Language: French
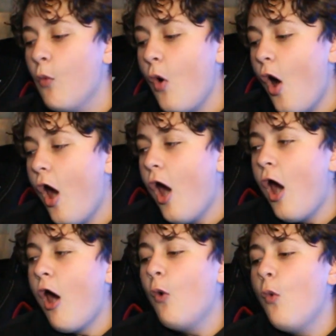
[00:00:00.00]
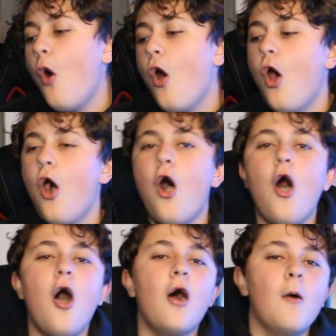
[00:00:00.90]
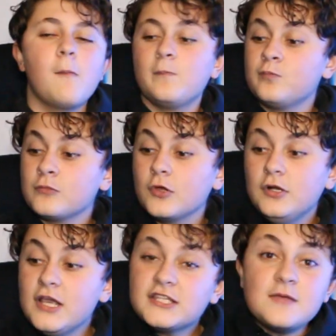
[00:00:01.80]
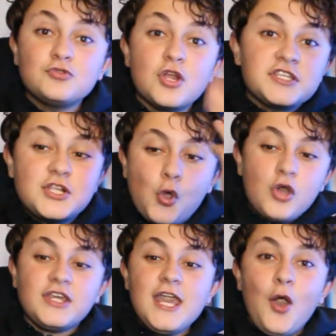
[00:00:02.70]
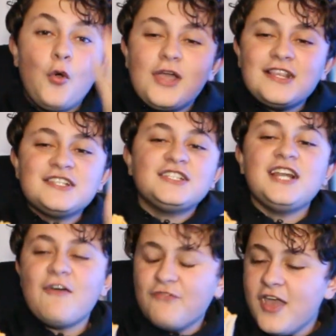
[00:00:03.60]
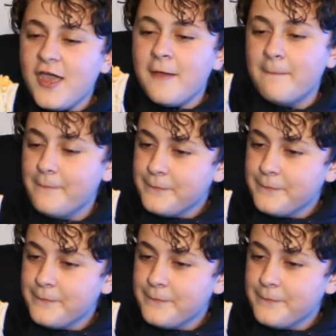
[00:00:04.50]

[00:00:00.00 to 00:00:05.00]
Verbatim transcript: wow, wow. L'équipe, je lui dis dit de croquer. Regardez ce qu'il a fait.